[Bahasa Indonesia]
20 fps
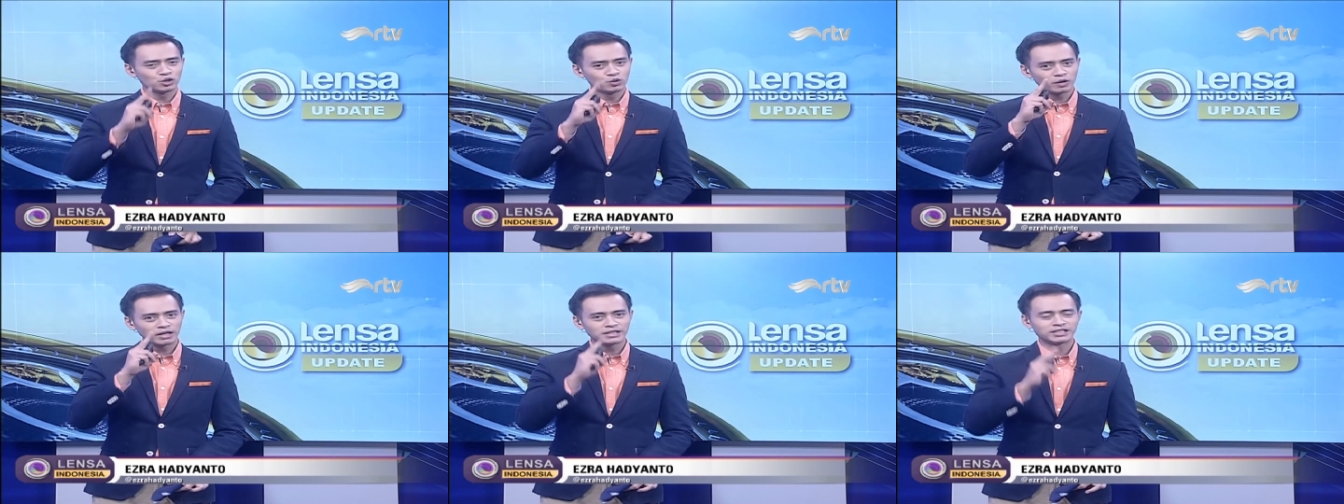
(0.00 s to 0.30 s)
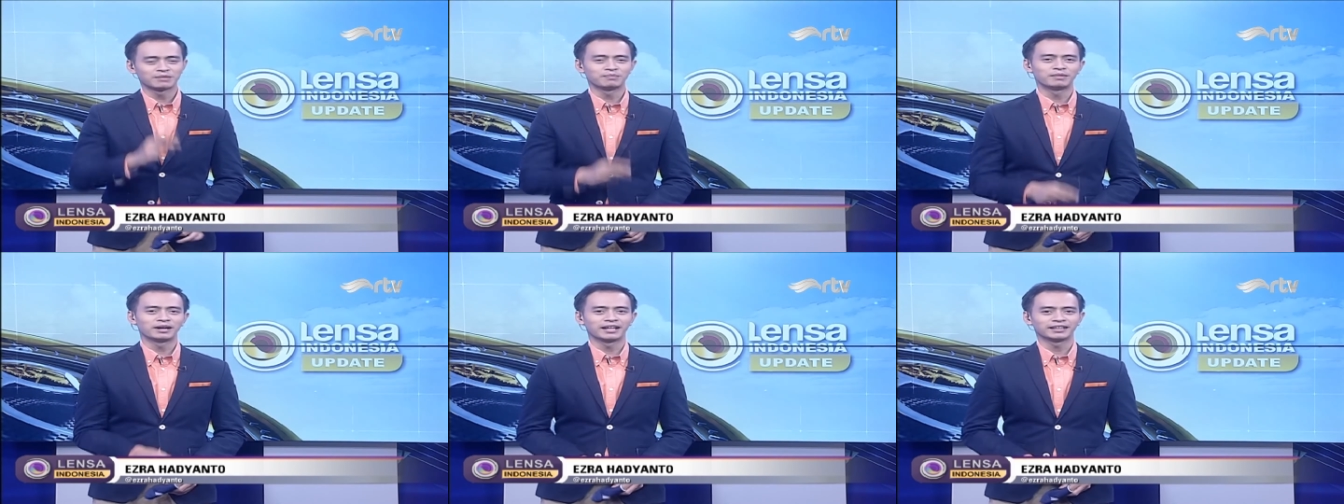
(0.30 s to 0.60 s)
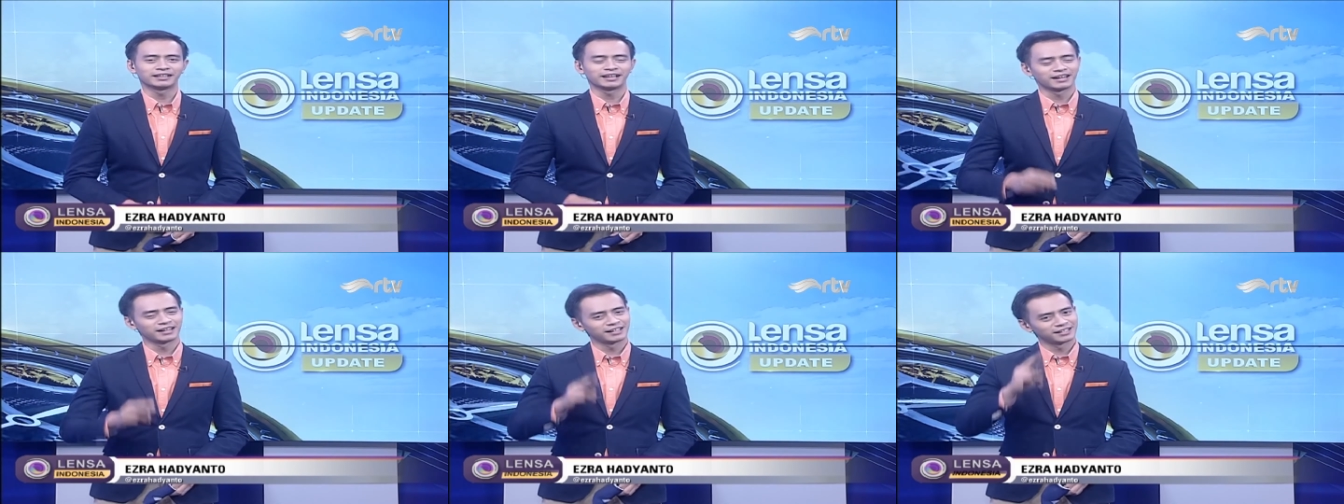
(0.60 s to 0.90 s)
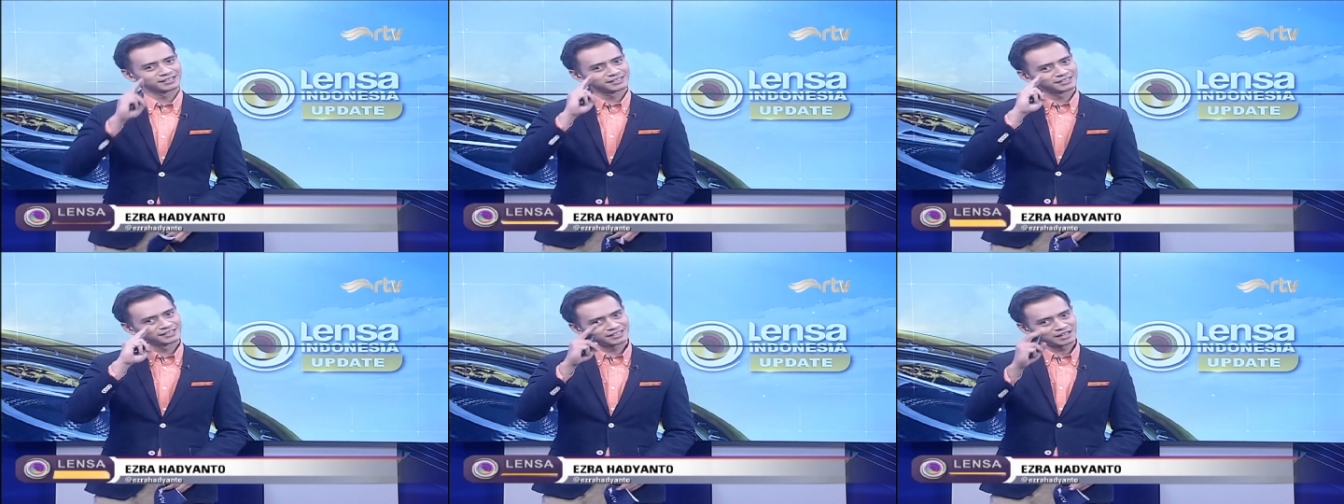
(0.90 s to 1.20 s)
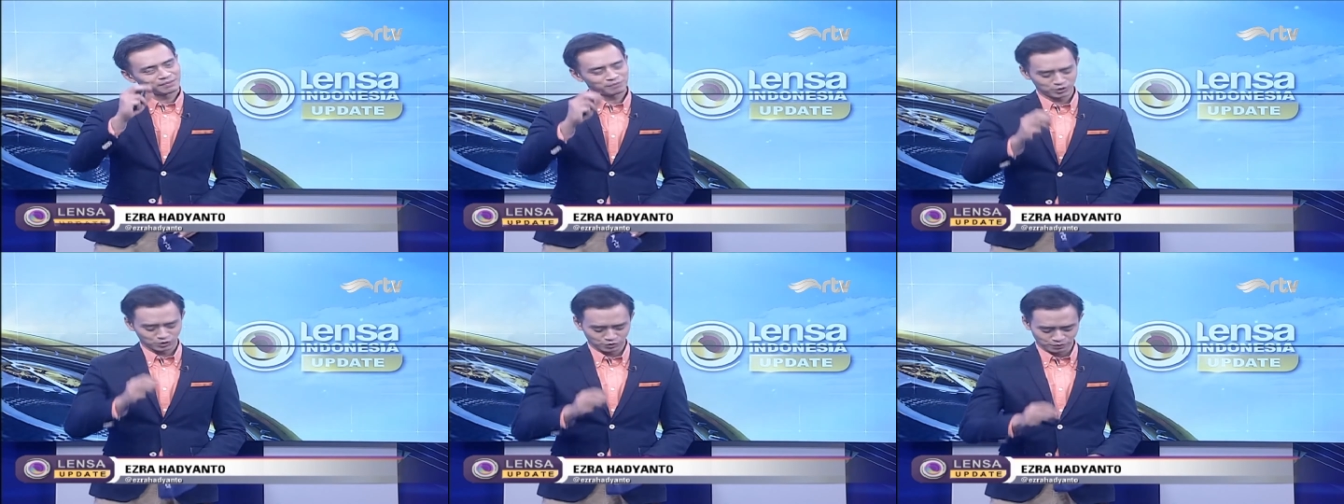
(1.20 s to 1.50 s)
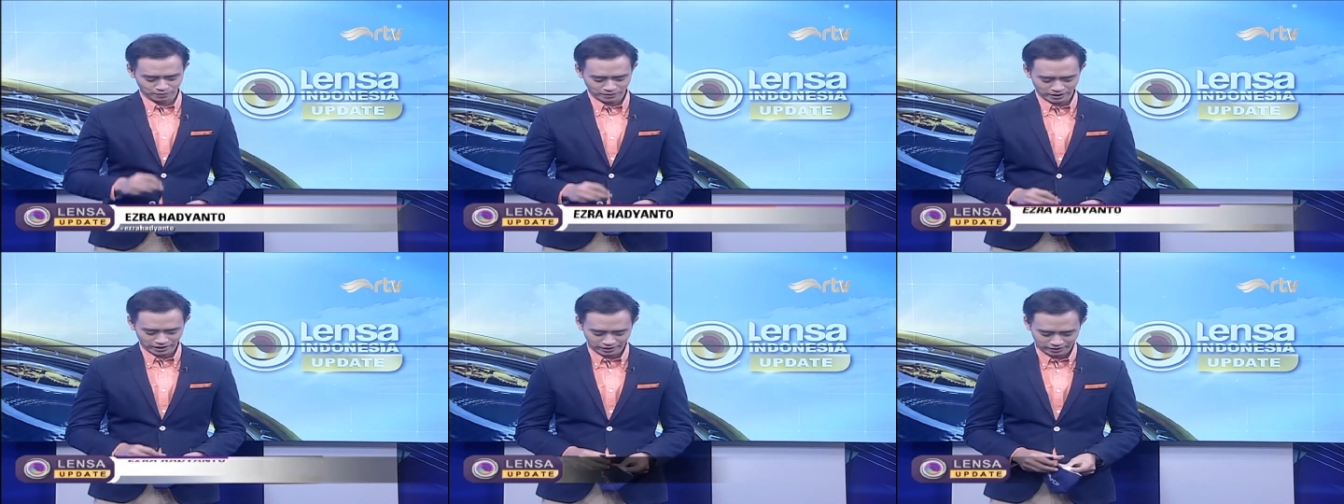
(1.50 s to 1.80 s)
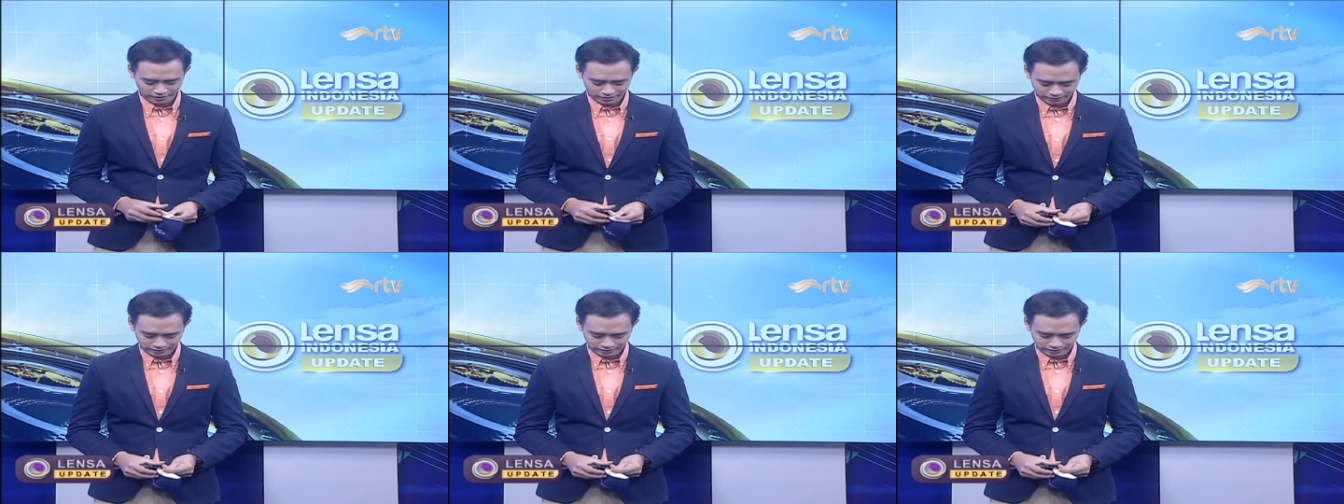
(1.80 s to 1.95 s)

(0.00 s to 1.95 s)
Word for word: 2 jam mendatang. Sampai jumpa.